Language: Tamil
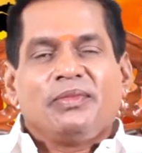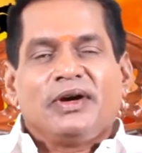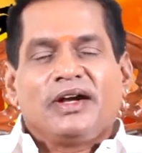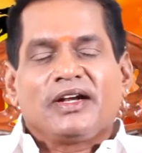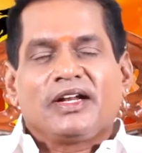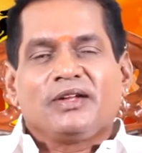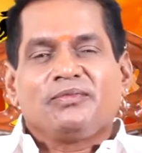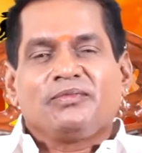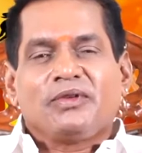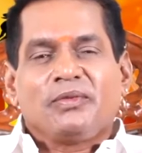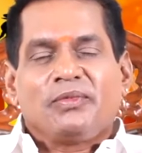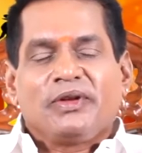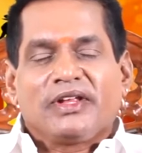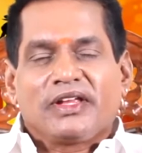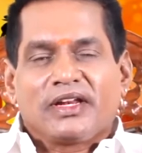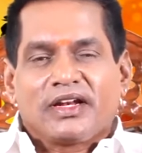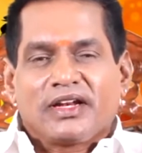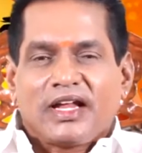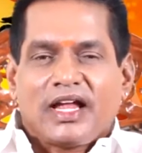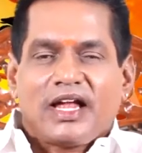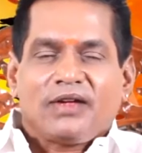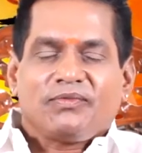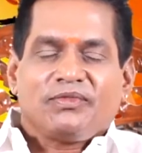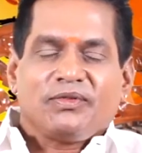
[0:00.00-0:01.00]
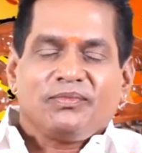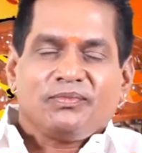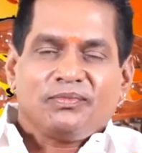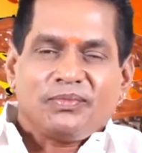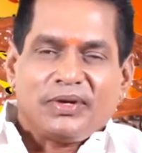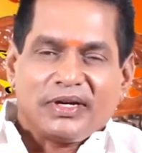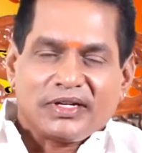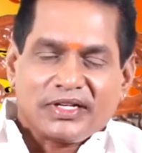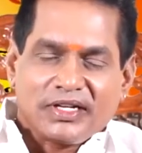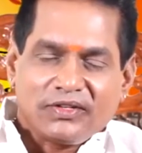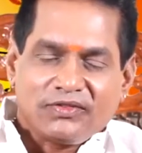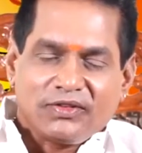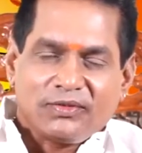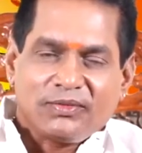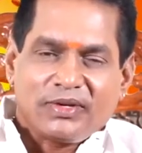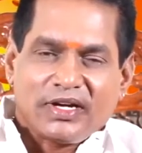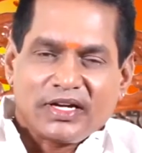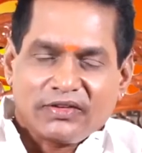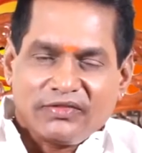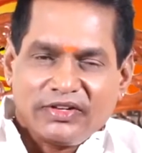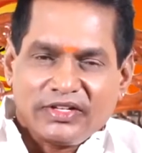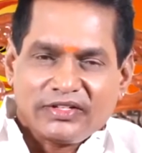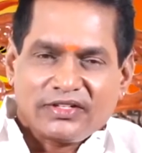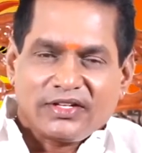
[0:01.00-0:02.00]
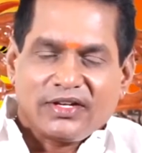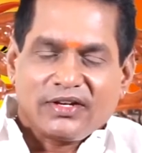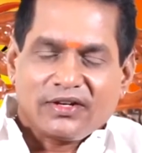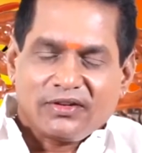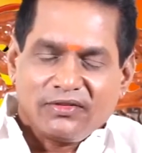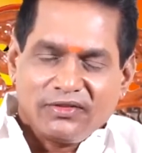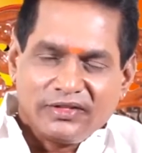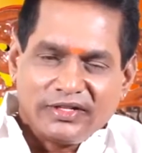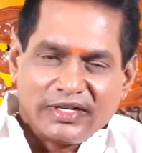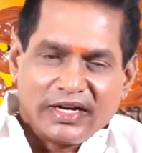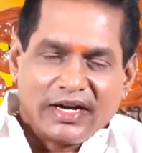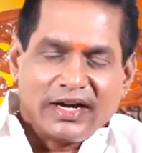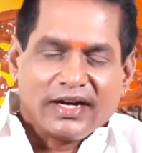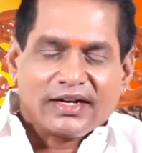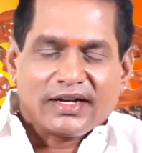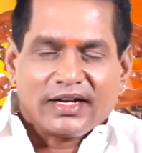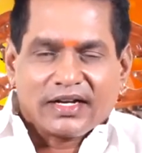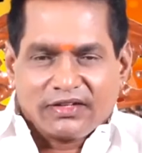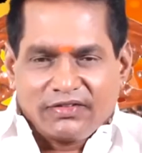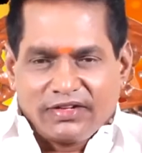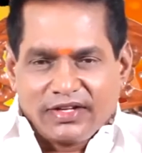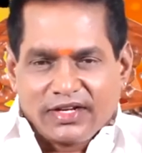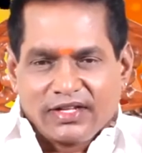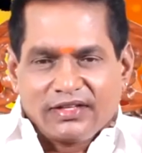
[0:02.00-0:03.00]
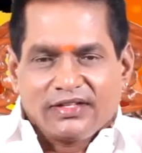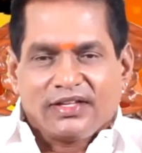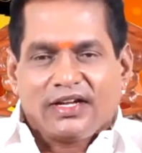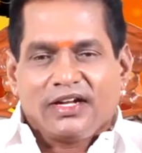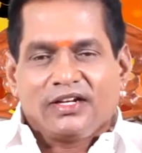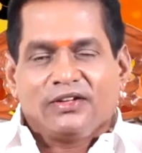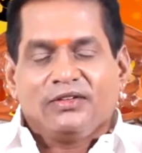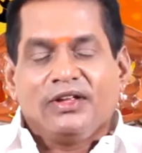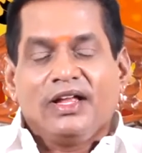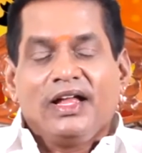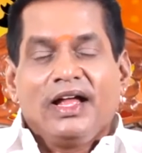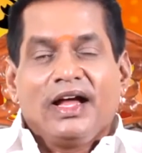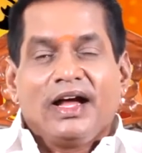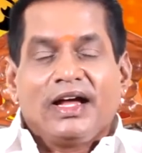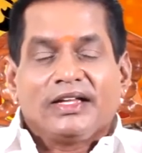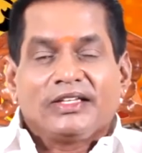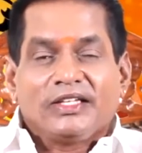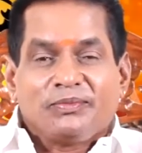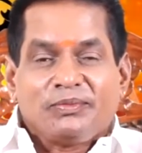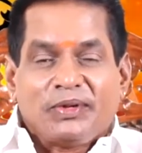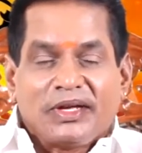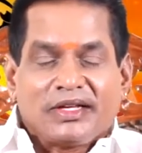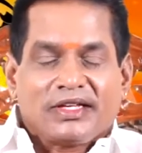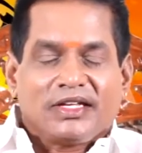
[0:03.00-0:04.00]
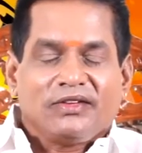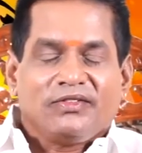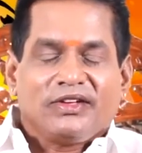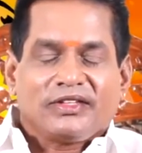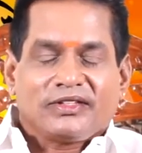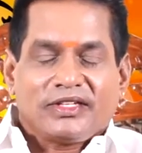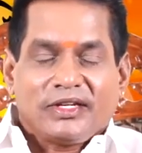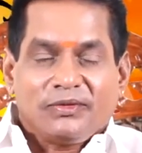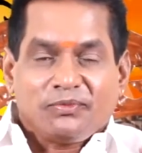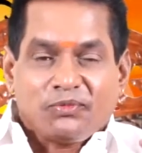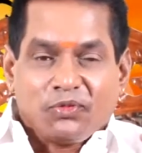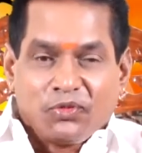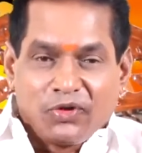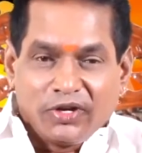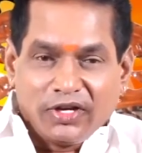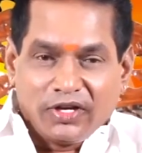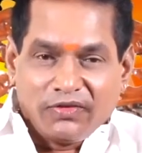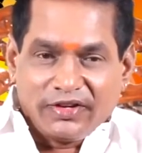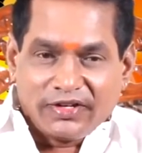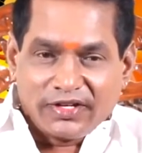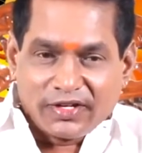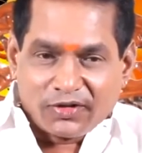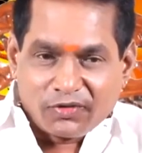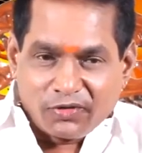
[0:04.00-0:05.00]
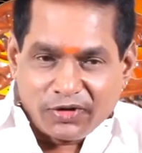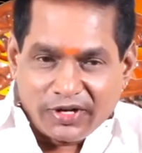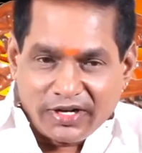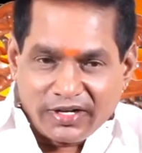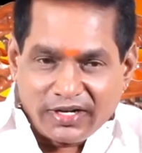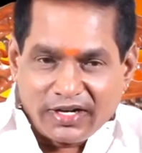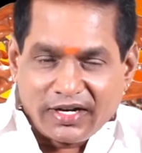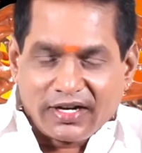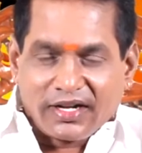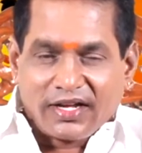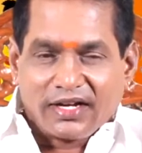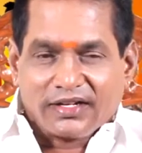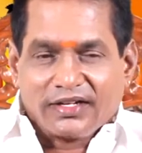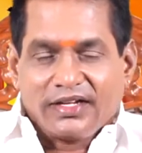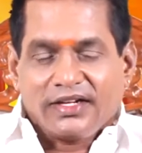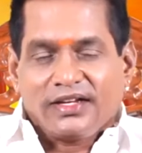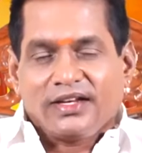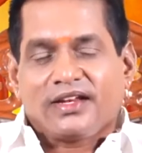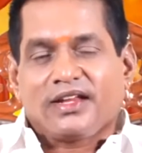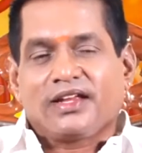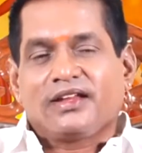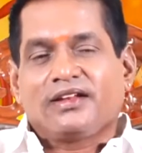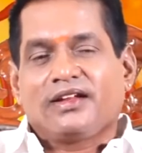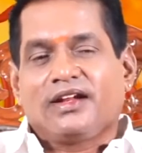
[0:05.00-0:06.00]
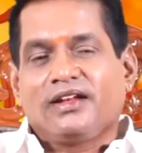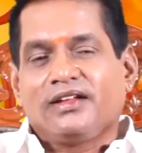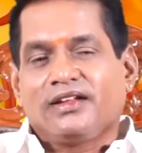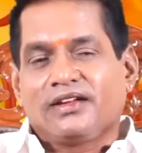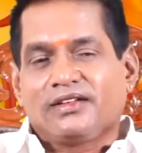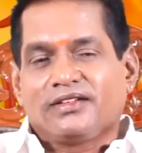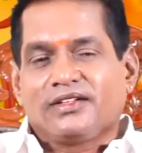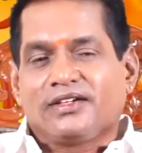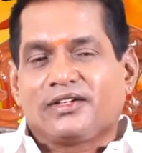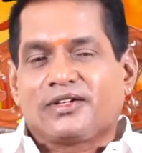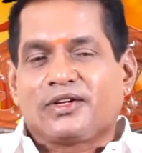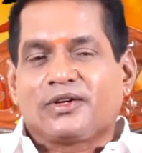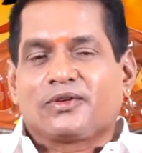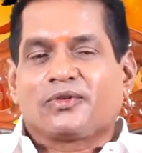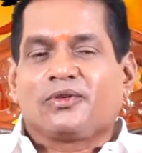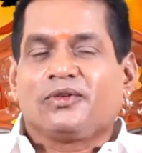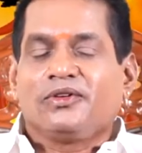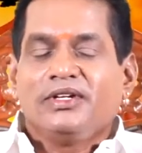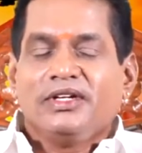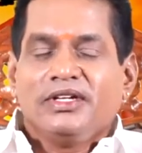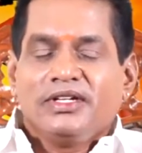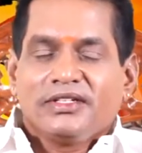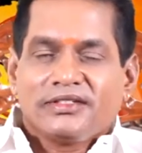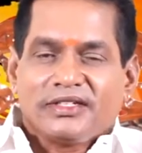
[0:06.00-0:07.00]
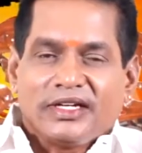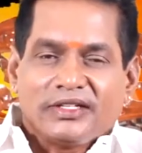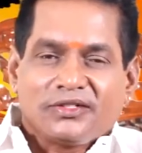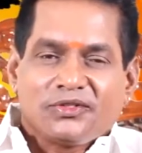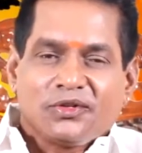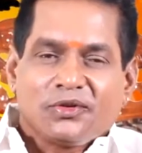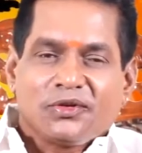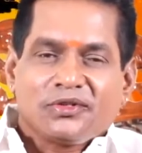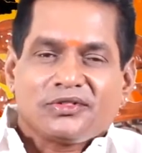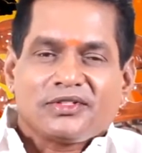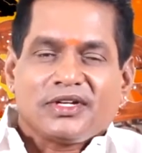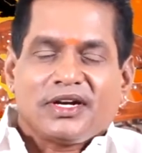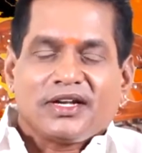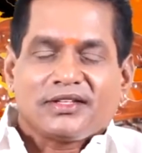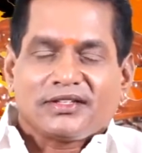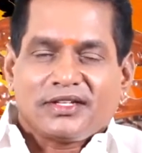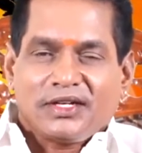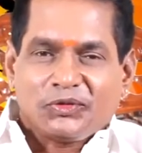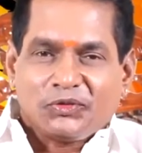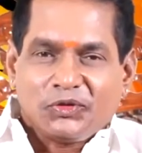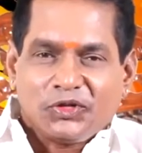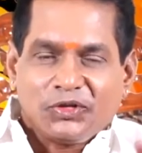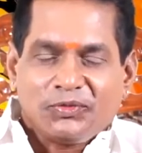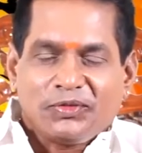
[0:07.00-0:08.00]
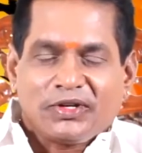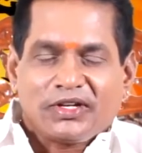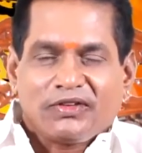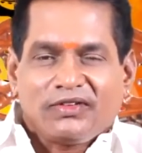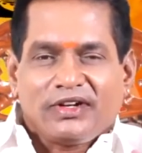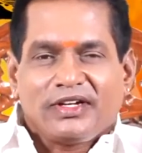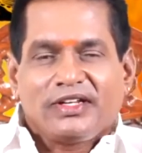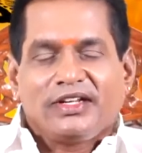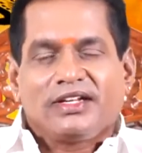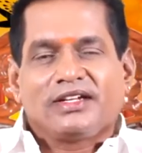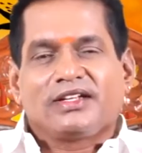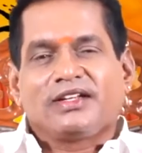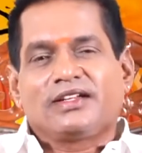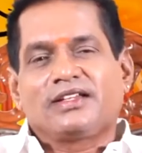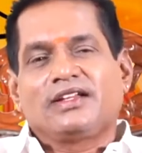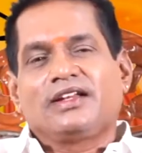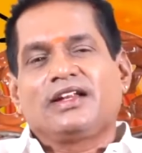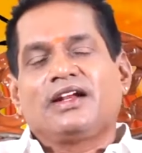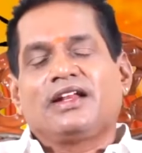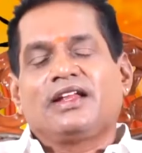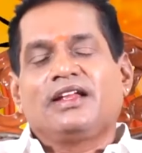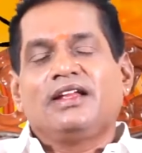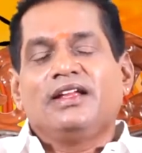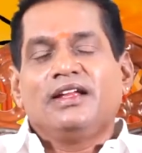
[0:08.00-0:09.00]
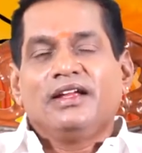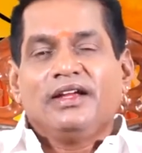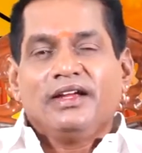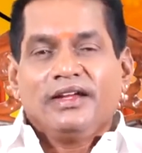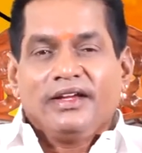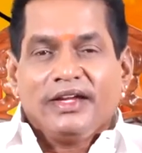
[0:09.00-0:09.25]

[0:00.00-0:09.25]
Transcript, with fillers: பணம் அப்படிங்கிற லாபம் பக்குவமாகவே சேரும் யாராகவே இருந்தாலும் அந்த பக்குவத்தை புரிய வைக்கக்கூடிய நாளாக இன்றைய நாள் இருந்துகிட்டு இருக்கும் சத்துருஸ்தானத்தில் குரு பகவான் இருக்கிறதுனால